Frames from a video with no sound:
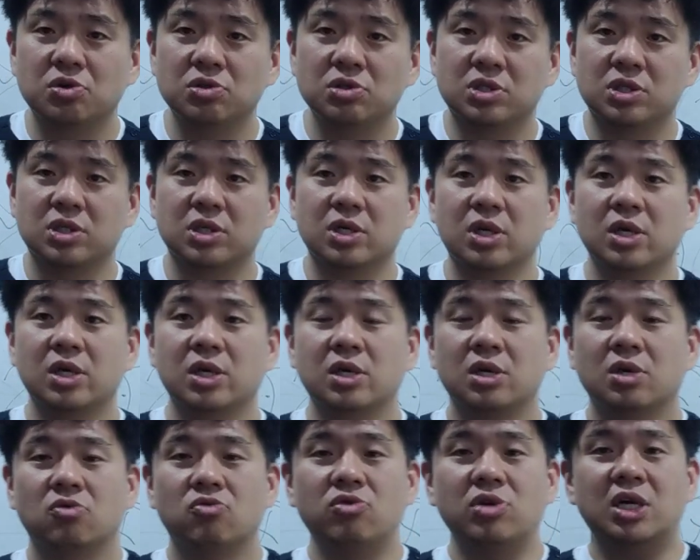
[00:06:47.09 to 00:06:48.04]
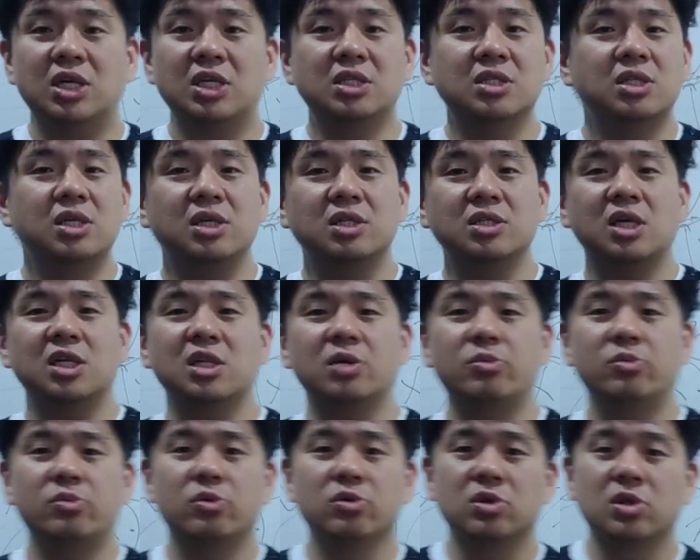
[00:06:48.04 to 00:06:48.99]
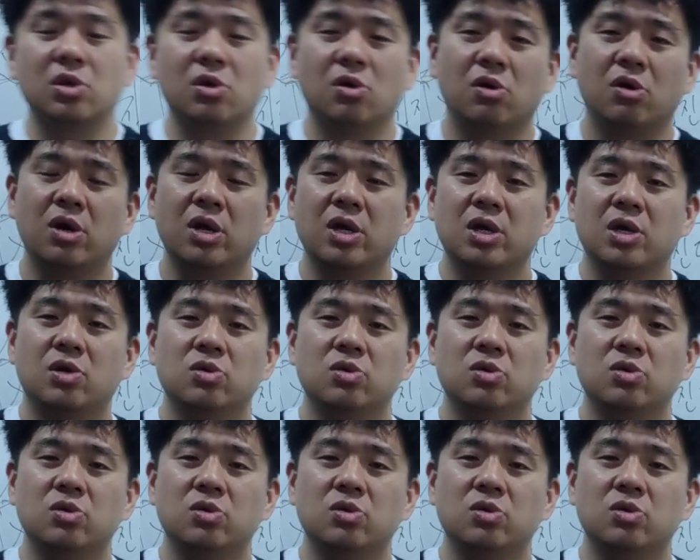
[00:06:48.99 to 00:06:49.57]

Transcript: 건지 우리가 인생을 살다 보면 어때요?